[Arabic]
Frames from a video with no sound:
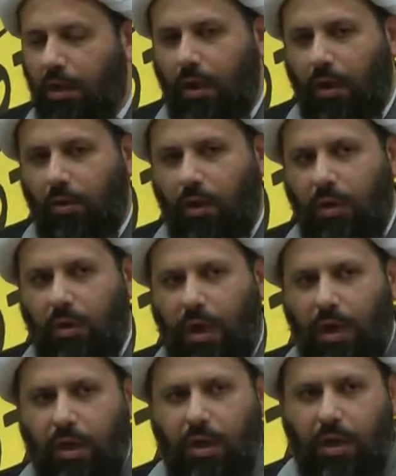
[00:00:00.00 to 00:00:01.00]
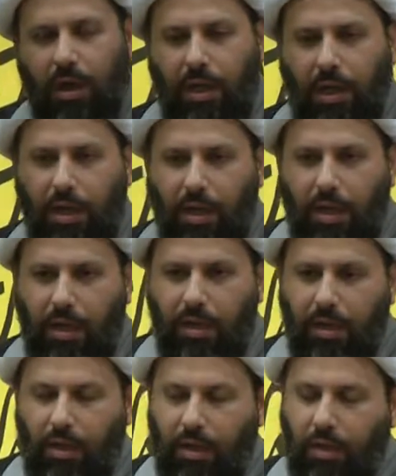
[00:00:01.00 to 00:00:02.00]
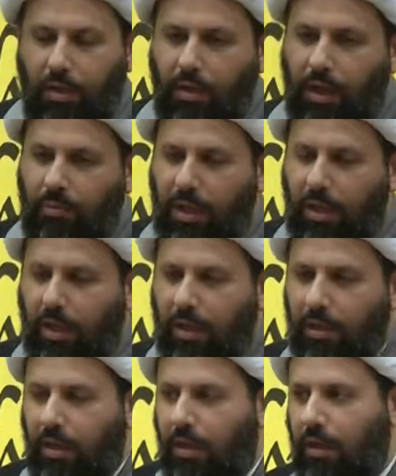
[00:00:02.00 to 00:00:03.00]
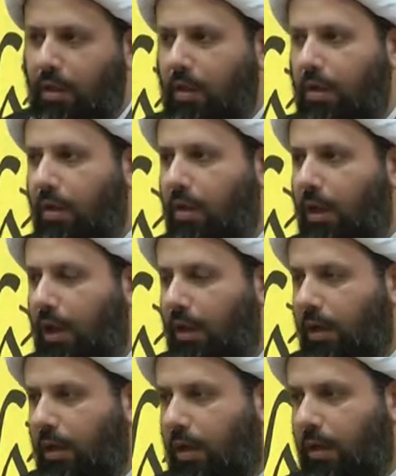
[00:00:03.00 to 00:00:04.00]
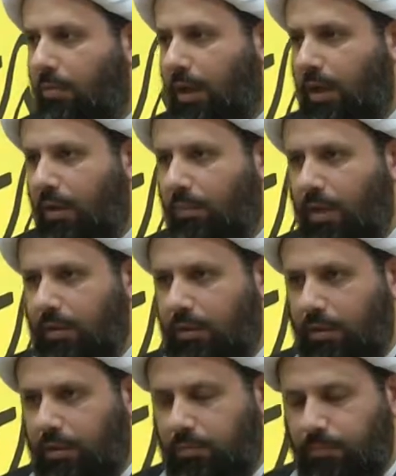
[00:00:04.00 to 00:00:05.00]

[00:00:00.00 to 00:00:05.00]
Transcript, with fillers: ويعلق عليها علماءنا أعلى الله مقاماتهم